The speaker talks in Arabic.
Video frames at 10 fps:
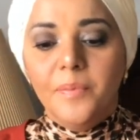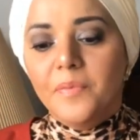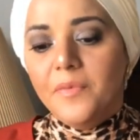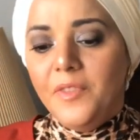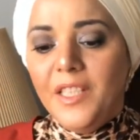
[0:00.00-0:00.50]

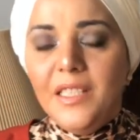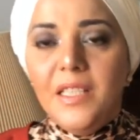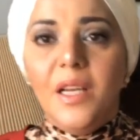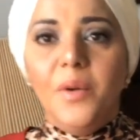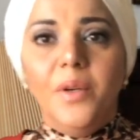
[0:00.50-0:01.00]
في
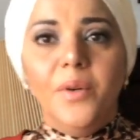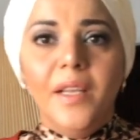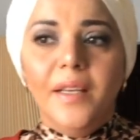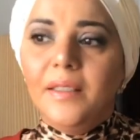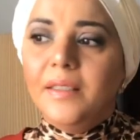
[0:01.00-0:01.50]
كتير قوي
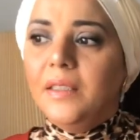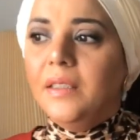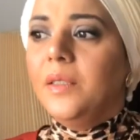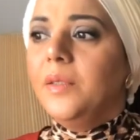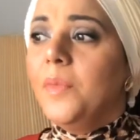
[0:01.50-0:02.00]
يقولك
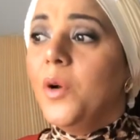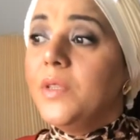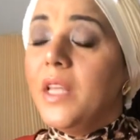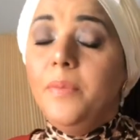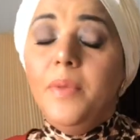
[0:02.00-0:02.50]
آه، ما هو
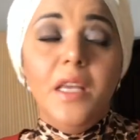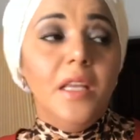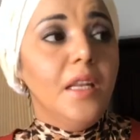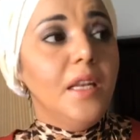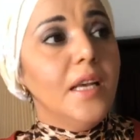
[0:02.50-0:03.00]
سايبين
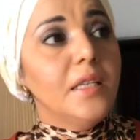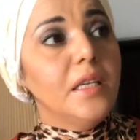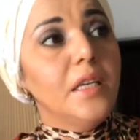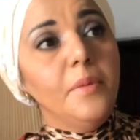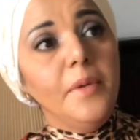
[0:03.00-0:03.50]
الناس
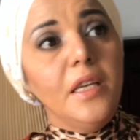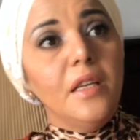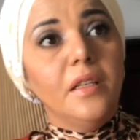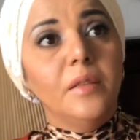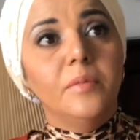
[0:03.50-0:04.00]

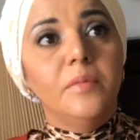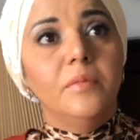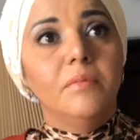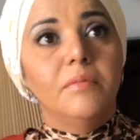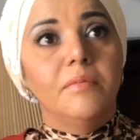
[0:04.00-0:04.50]
الكبيرة
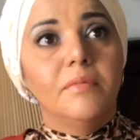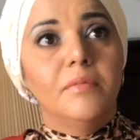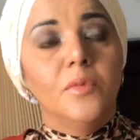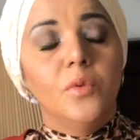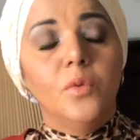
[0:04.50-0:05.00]

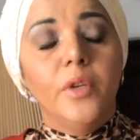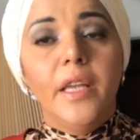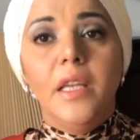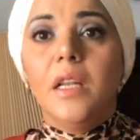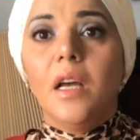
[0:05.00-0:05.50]

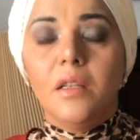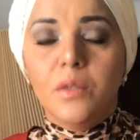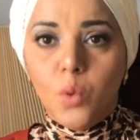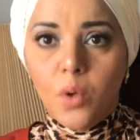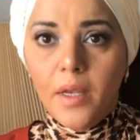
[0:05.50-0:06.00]
وجايين على
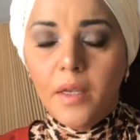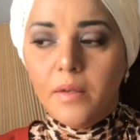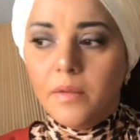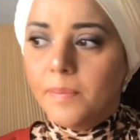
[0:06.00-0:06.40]
الصغير